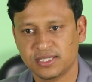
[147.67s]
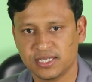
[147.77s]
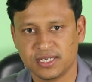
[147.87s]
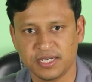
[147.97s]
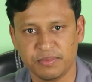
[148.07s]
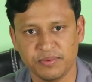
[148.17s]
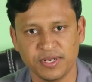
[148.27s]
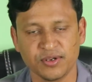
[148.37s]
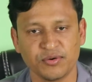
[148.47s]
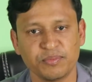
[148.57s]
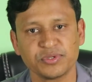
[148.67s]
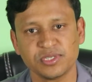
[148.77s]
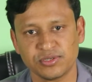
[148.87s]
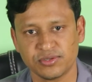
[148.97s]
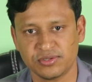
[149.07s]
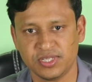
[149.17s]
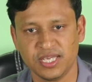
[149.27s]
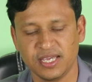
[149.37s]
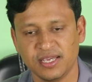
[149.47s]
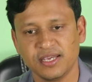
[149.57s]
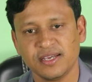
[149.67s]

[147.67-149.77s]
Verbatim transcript: তাদেরকে বিভিন্ন প্রতিশ্রুতি দিয়ে